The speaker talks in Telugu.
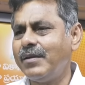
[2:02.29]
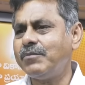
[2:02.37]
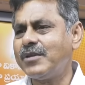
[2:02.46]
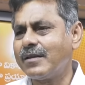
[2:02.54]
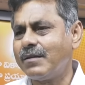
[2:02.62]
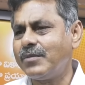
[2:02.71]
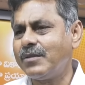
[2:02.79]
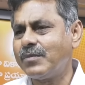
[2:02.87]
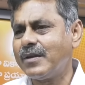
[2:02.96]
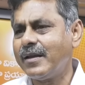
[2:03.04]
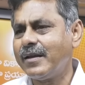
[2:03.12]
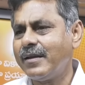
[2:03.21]
ఏం చక్రం
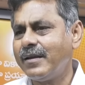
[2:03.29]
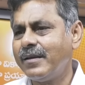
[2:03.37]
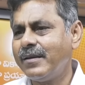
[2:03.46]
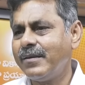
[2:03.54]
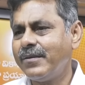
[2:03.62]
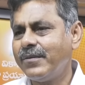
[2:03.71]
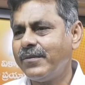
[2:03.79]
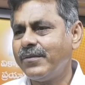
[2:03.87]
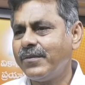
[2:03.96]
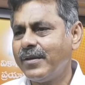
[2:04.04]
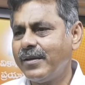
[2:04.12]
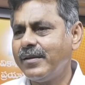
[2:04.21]
తిస్తాడా
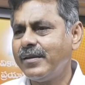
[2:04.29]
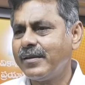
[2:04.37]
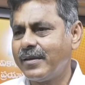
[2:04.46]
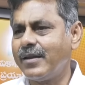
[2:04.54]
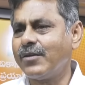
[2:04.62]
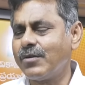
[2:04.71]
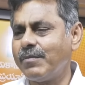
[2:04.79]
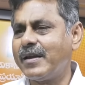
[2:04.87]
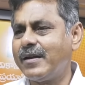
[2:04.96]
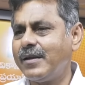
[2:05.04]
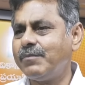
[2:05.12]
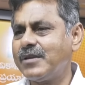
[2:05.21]
కిరణ్
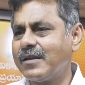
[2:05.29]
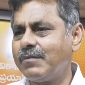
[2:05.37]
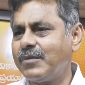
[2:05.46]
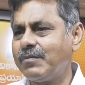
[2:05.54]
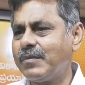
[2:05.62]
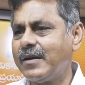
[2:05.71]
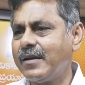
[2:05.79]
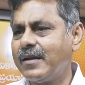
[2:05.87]
కుమార్ రెడ్డి ఏం చక్రం తిస్తాడు